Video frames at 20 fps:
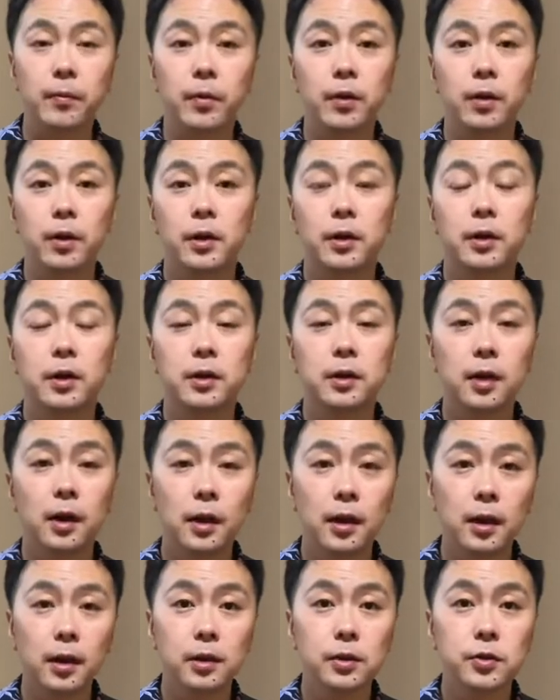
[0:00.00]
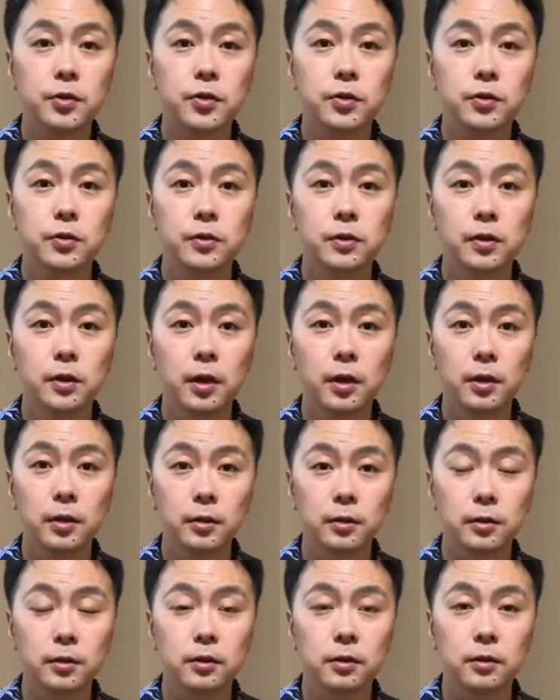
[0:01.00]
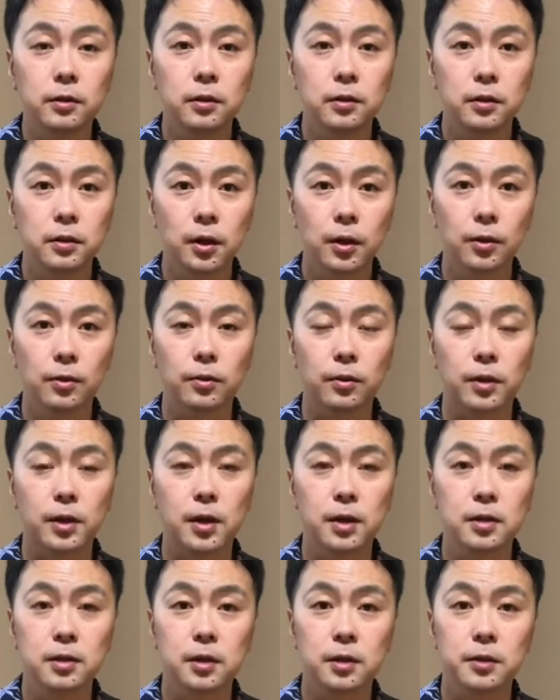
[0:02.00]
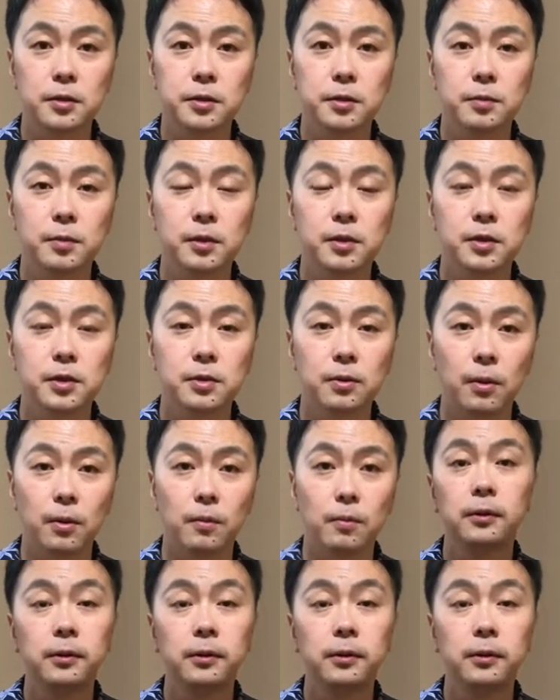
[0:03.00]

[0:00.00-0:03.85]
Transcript: えギターチューニングなどと検索しますと、